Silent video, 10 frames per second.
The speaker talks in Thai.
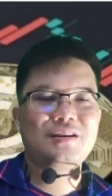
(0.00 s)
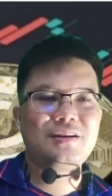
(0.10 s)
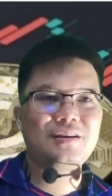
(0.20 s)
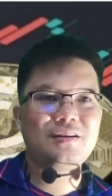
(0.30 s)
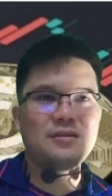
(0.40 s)

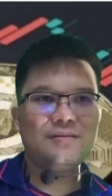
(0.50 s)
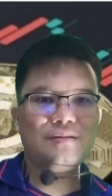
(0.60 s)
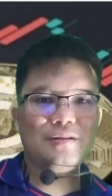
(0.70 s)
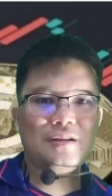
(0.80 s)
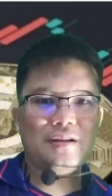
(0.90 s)
คือ
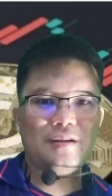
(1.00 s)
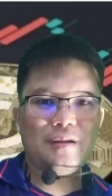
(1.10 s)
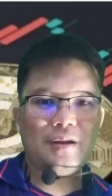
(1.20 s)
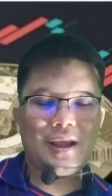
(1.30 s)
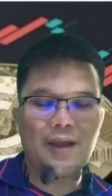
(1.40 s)

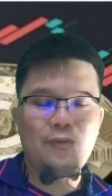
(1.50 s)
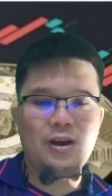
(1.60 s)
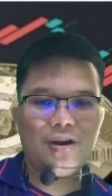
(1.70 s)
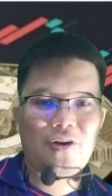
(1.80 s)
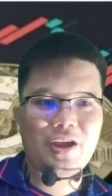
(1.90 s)
เหรียญเว
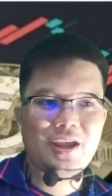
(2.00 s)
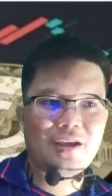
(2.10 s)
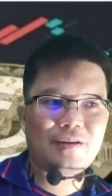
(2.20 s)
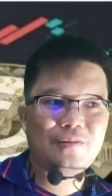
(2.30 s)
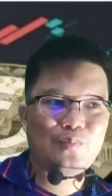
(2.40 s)
อร์คอยเนี่ย